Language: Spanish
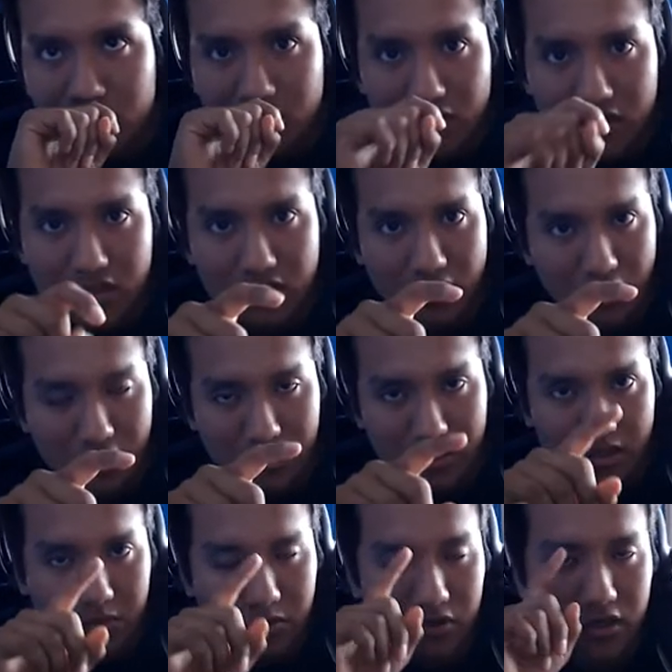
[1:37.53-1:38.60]
Que ya
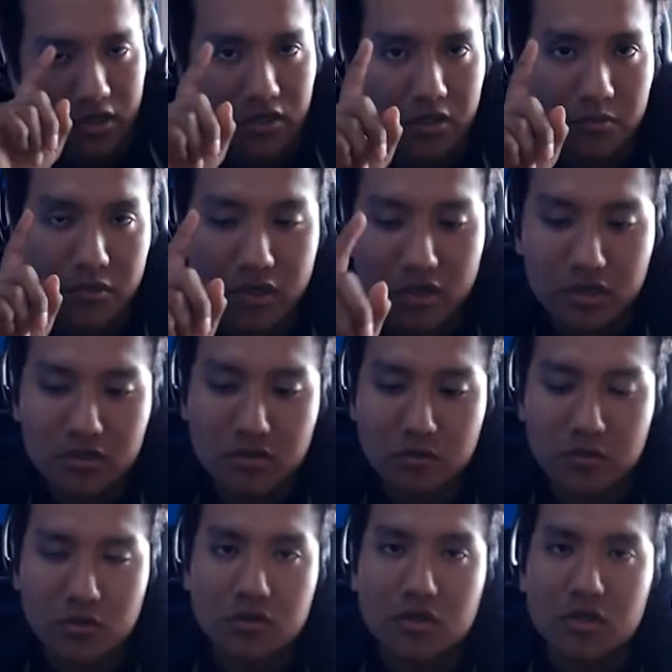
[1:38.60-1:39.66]
sabemos que el Team Break es
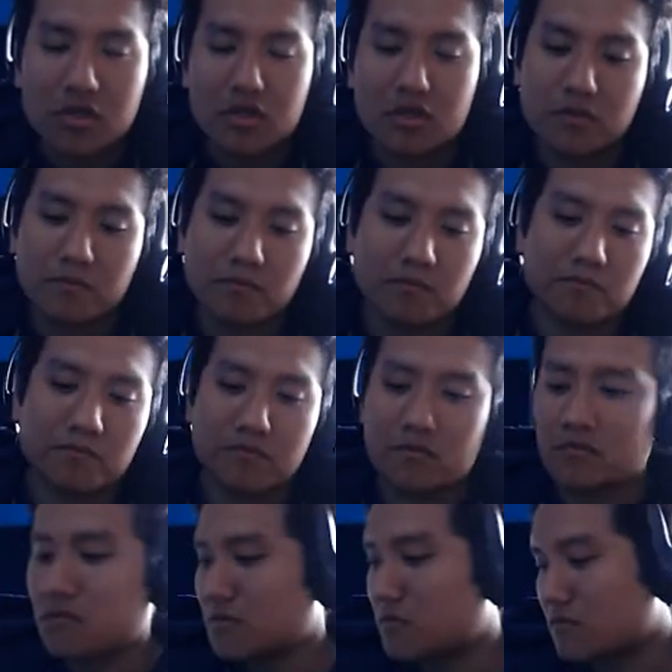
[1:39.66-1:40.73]
como...
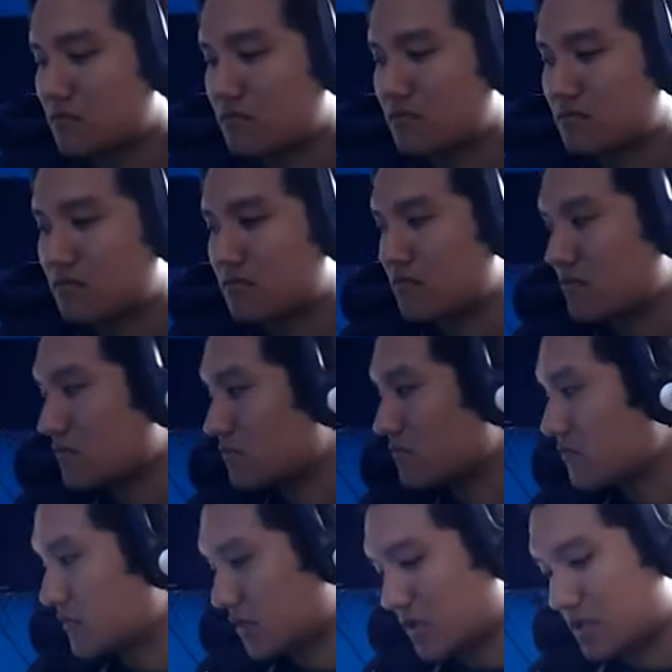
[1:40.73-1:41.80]
Mm,
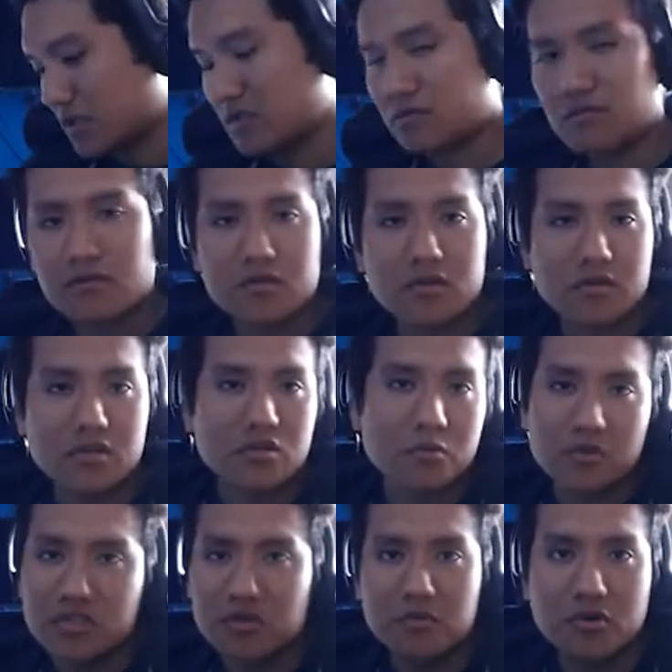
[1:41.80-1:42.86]
es, es, como
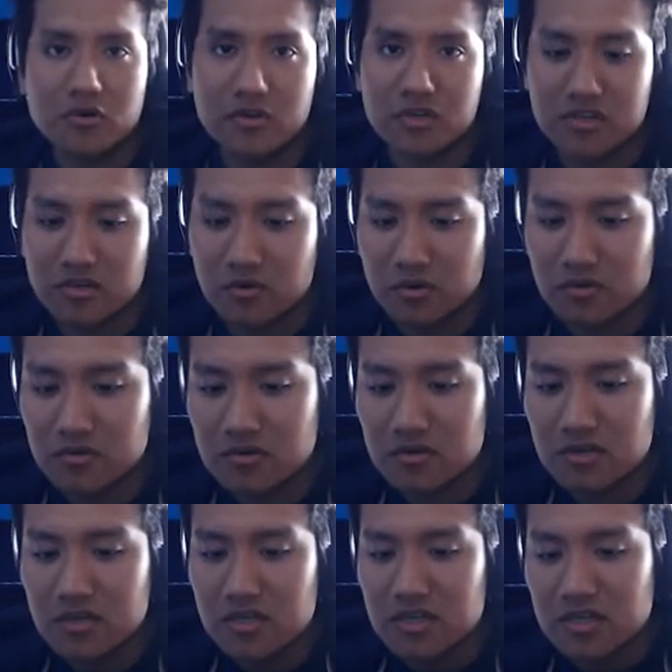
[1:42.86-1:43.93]
el Team Rocket del juego.
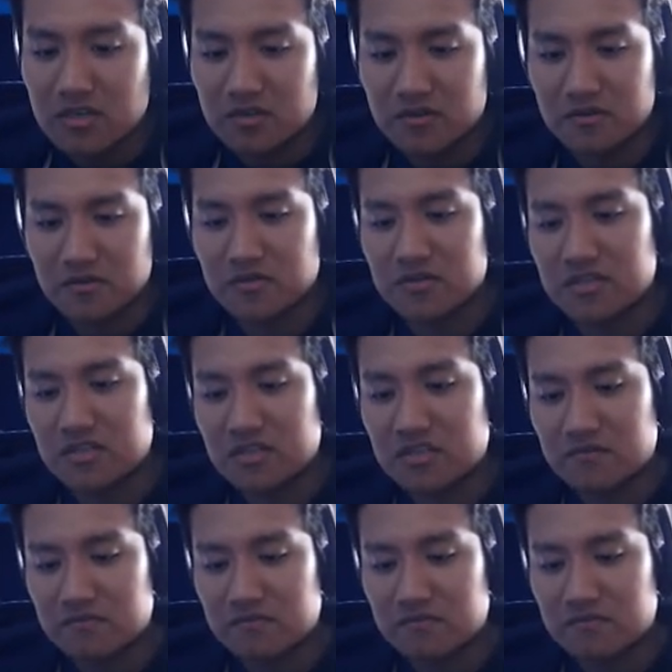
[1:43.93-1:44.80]
Entonces...